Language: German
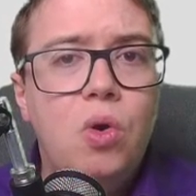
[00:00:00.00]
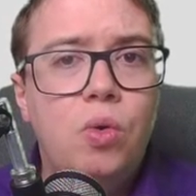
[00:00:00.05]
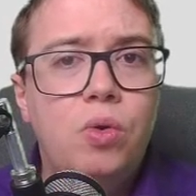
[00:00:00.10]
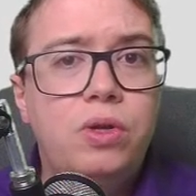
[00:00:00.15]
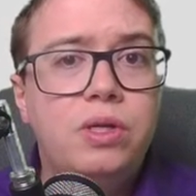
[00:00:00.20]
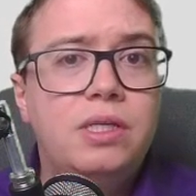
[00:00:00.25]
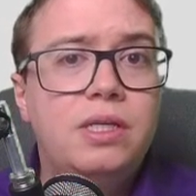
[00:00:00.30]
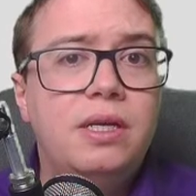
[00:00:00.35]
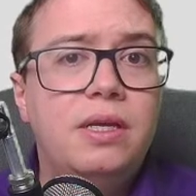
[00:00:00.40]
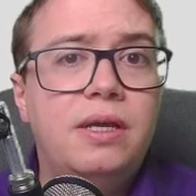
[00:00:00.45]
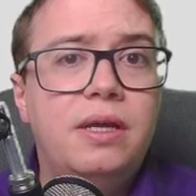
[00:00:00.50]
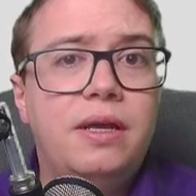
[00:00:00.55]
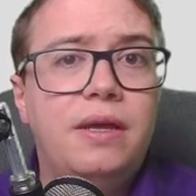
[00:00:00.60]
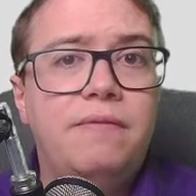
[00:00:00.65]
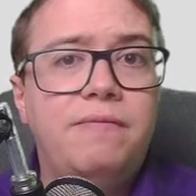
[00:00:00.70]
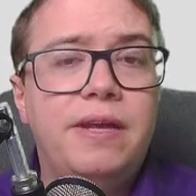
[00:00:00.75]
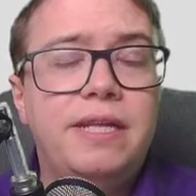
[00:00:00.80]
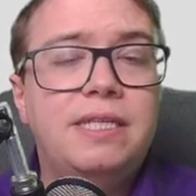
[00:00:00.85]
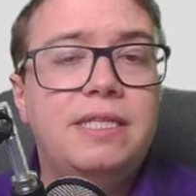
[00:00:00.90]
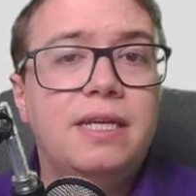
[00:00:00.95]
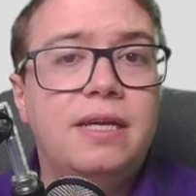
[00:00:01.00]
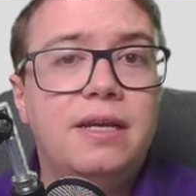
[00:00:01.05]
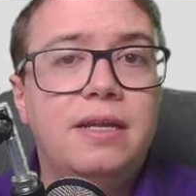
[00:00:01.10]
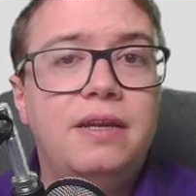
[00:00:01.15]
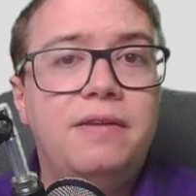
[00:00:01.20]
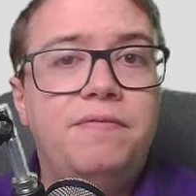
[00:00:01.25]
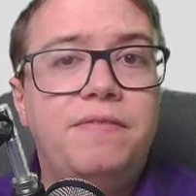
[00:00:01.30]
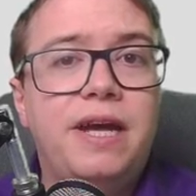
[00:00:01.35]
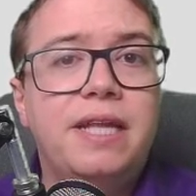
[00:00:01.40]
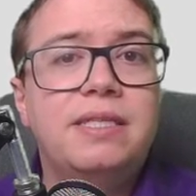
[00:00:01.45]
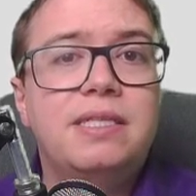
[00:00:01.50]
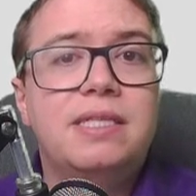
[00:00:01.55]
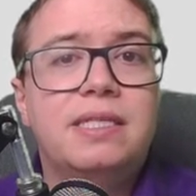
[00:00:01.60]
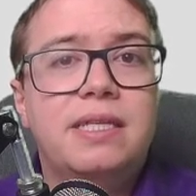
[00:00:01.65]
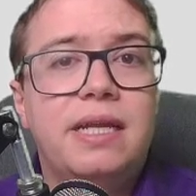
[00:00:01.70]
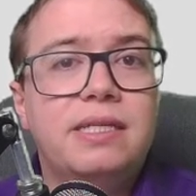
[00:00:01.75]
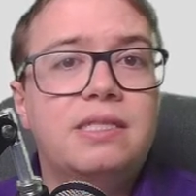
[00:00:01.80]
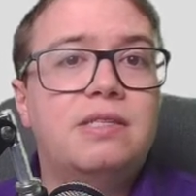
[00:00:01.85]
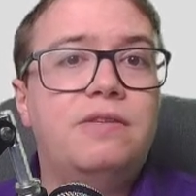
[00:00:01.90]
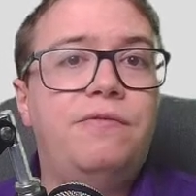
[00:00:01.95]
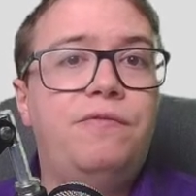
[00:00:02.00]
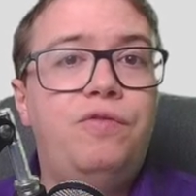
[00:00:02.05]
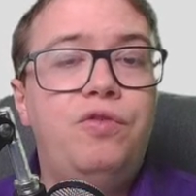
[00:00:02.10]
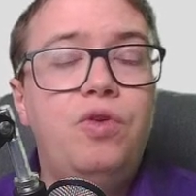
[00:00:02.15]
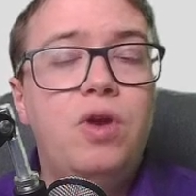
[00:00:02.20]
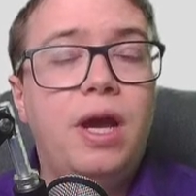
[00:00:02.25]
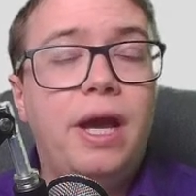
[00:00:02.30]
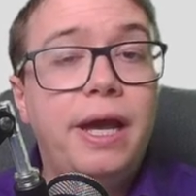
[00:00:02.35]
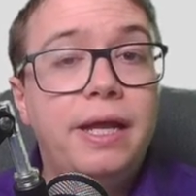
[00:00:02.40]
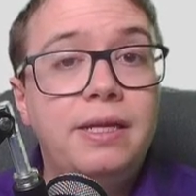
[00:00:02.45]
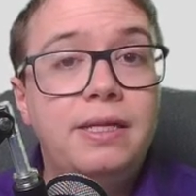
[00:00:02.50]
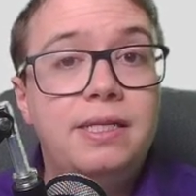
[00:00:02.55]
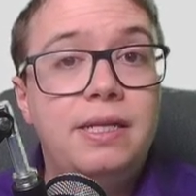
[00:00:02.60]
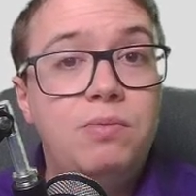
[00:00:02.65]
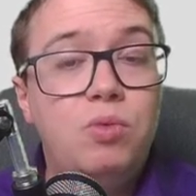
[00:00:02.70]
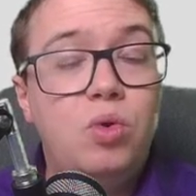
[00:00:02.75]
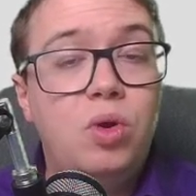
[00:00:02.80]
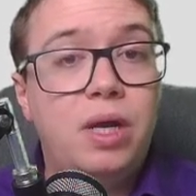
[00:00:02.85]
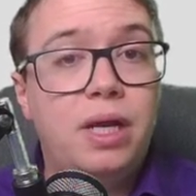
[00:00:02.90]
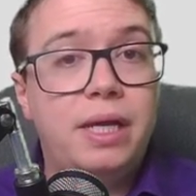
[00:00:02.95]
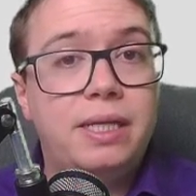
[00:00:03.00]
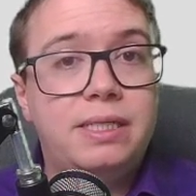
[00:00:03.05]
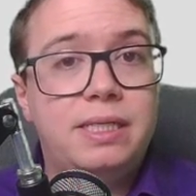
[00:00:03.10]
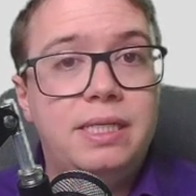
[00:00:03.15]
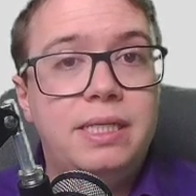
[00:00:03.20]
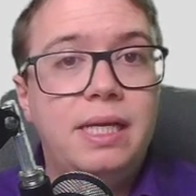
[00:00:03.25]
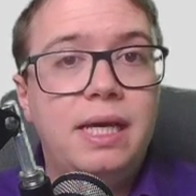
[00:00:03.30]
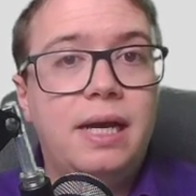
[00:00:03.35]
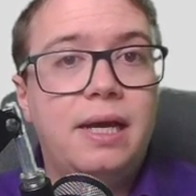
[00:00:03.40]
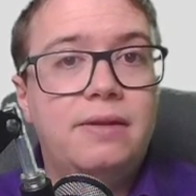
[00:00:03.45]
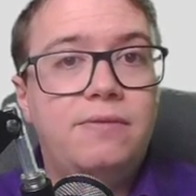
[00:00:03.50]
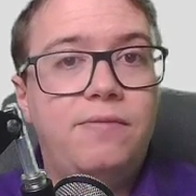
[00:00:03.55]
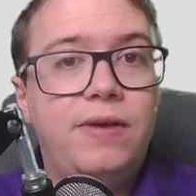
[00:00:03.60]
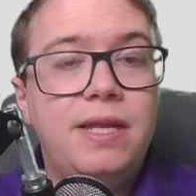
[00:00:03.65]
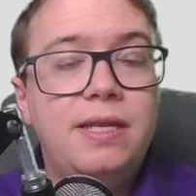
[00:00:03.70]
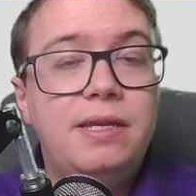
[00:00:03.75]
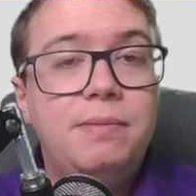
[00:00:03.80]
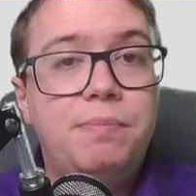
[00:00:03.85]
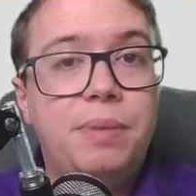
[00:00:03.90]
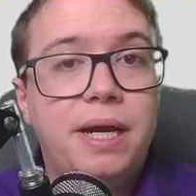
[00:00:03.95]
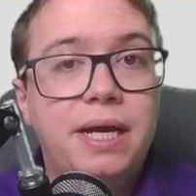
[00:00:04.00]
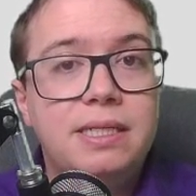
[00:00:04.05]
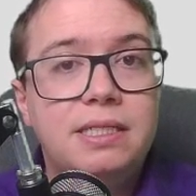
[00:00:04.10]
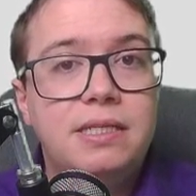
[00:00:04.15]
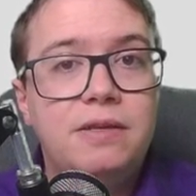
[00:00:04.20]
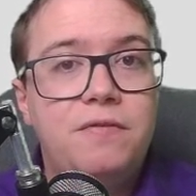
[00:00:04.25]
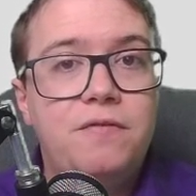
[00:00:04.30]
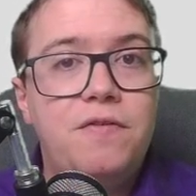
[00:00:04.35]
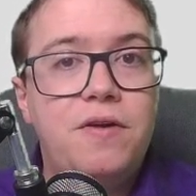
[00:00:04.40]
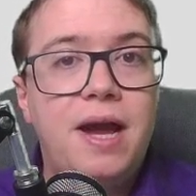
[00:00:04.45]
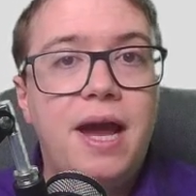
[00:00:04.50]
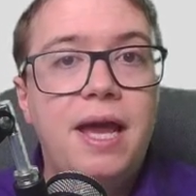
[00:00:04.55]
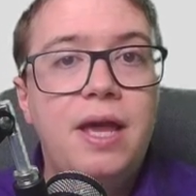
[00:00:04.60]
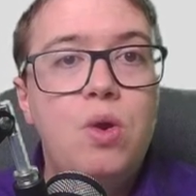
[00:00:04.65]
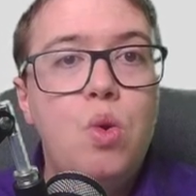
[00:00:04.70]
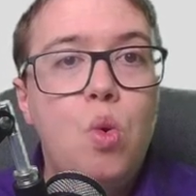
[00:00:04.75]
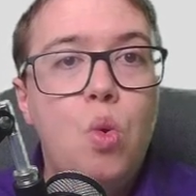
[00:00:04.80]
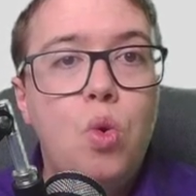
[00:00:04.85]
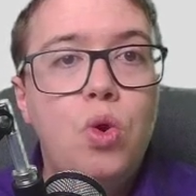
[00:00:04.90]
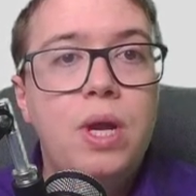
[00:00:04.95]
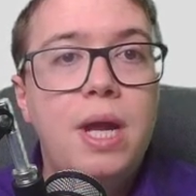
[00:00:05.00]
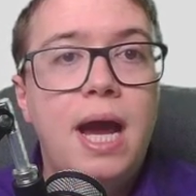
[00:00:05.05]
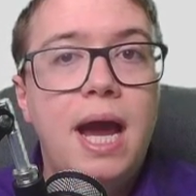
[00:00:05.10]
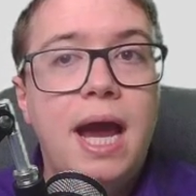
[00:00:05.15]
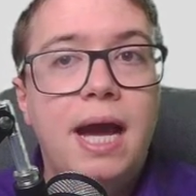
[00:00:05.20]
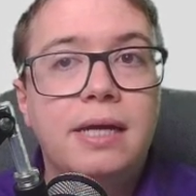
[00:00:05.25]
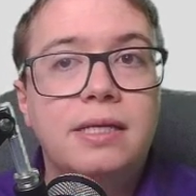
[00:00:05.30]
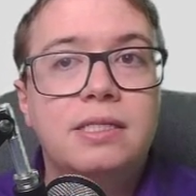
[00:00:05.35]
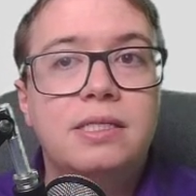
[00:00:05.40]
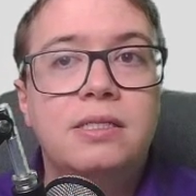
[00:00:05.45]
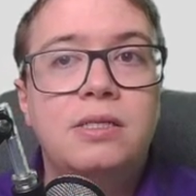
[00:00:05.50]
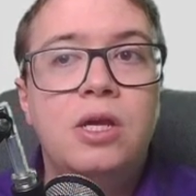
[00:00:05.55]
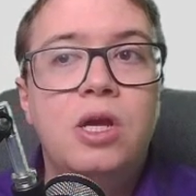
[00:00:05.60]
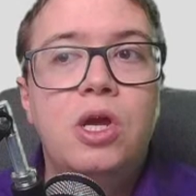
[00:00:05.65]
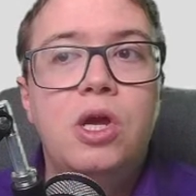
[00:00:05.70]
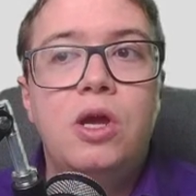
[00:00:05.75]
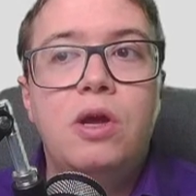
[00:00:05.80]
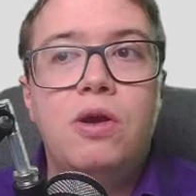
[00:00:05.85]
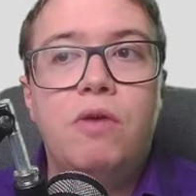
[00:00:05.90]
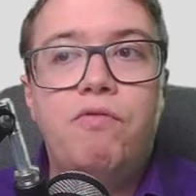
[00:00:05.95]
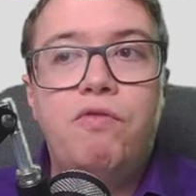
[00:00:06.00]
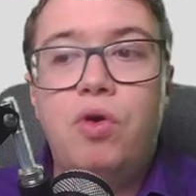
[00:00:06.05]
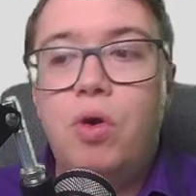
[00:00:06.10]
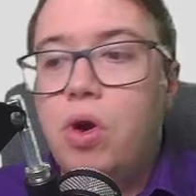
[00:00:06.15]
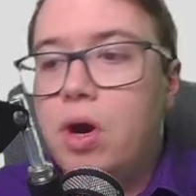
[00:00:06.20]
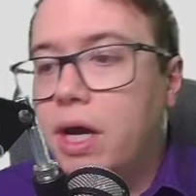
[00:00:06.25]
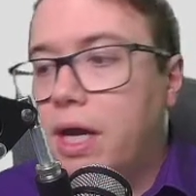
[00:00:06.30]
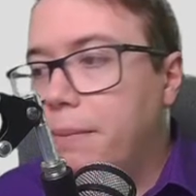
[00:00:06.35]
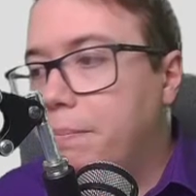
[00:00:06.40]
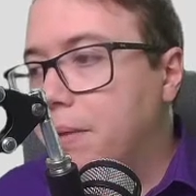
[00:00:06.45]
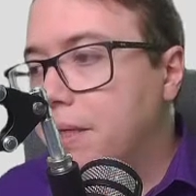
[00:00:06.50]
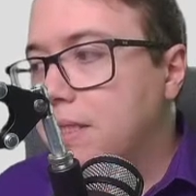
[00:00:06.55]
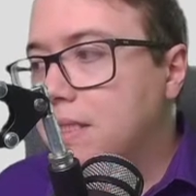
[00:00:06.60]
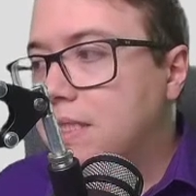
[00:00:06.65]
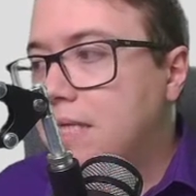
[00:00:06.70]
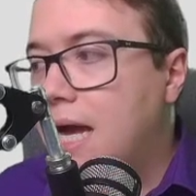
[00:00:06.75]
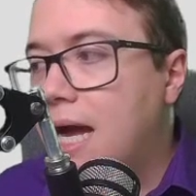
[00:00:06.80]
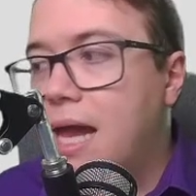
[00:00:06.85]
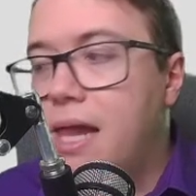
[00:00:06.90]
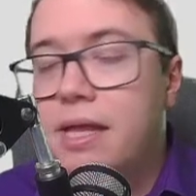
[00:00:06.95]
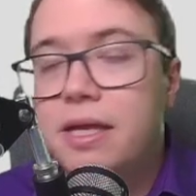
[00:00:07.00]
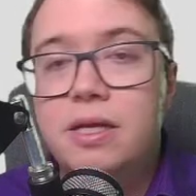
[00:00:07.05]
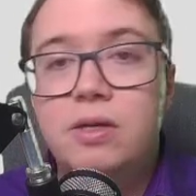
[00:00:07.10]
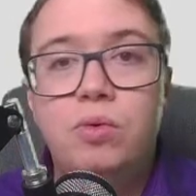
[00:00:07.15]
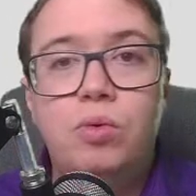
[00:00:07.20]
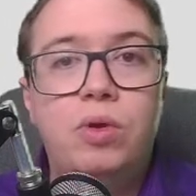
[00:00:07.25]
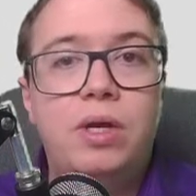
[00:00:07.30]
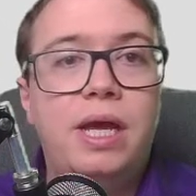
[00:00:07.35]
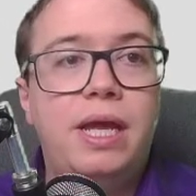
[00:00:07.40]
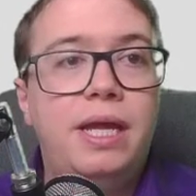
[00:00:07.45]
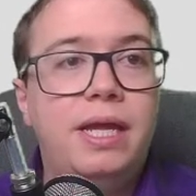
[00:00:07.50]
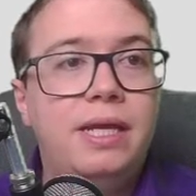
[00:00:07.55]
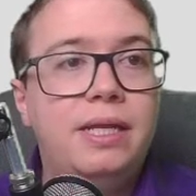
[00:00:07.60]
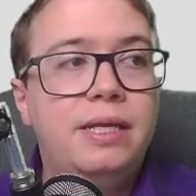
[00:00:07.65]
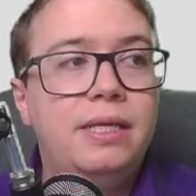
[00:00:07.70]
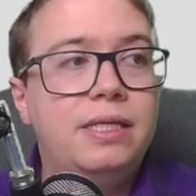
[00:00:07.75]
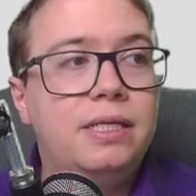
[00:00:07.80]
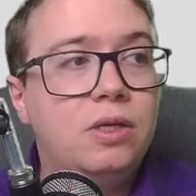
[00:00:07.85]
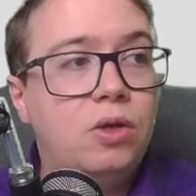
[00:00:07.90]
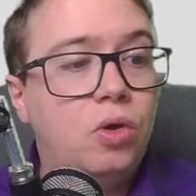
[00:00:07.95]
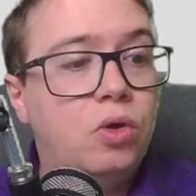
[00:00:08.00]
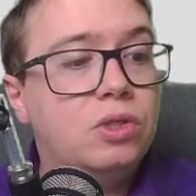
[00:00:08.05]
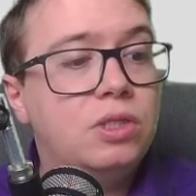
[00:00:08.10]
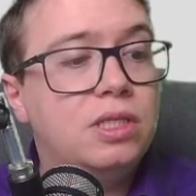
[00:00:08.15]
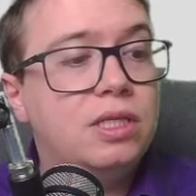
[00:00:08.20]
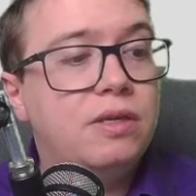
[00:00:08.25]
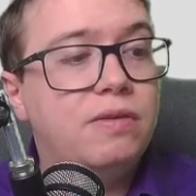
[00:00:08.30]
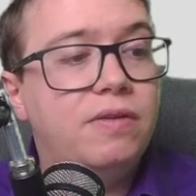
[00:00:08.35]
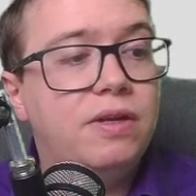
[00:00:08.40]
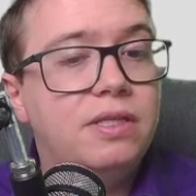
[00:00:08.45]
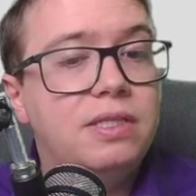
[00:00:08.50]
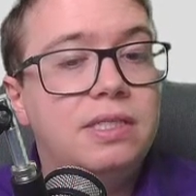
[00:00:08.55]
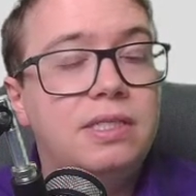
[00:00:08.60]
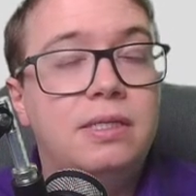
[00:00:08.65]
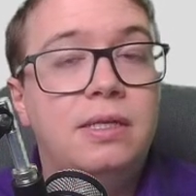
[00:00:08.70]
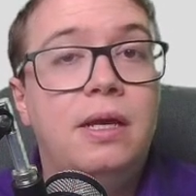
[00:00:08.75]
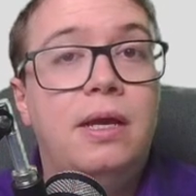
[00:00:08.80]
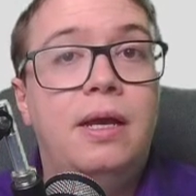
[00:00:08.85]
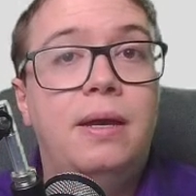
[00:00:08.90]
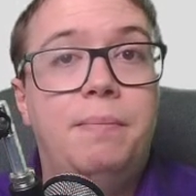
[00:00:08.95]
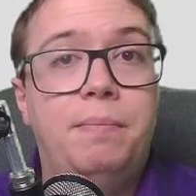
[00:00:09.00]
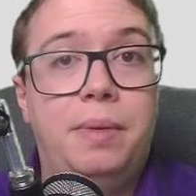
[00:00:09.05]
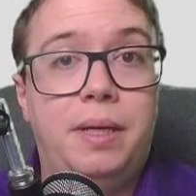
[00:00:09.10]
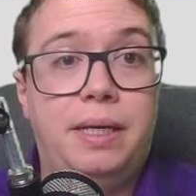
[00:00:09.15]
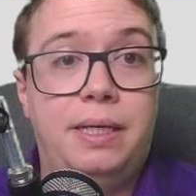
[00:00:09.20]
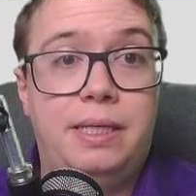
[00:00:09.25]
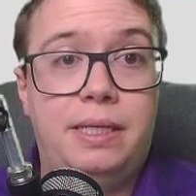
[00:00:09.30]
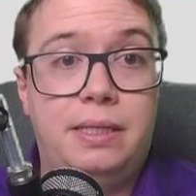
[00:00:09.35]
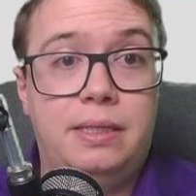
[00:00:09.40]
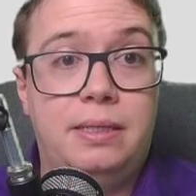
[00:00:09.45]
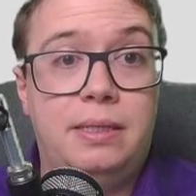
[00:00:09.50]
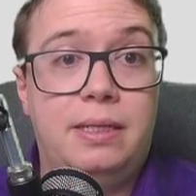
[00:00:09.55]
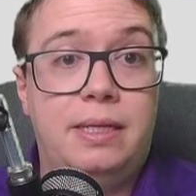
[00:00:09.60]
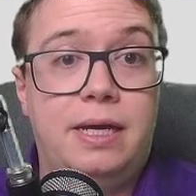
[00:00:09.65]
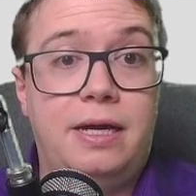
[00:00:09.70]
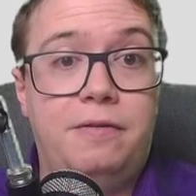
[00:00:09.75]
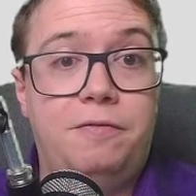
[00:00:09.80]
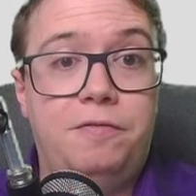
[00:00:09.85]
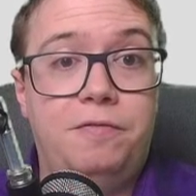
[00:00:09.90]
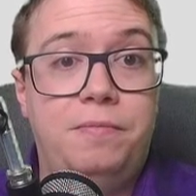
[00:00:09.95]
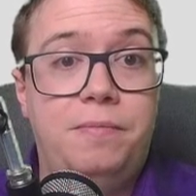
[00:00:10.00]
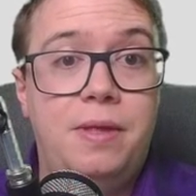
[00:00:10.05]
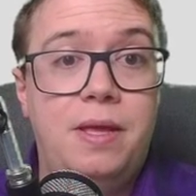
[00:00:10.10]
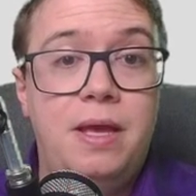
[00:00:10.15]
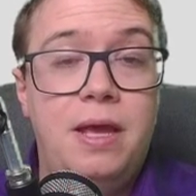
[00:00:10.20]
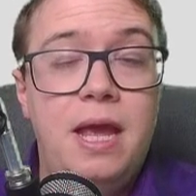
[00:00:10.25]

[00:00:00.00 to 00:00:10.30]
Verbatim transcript: Und welche Relevanz das für eine Demokratie hat, wenn die Presse frei, ohne Angst vor Repressalien oder ähnlichen Konsequenzen berichten darf.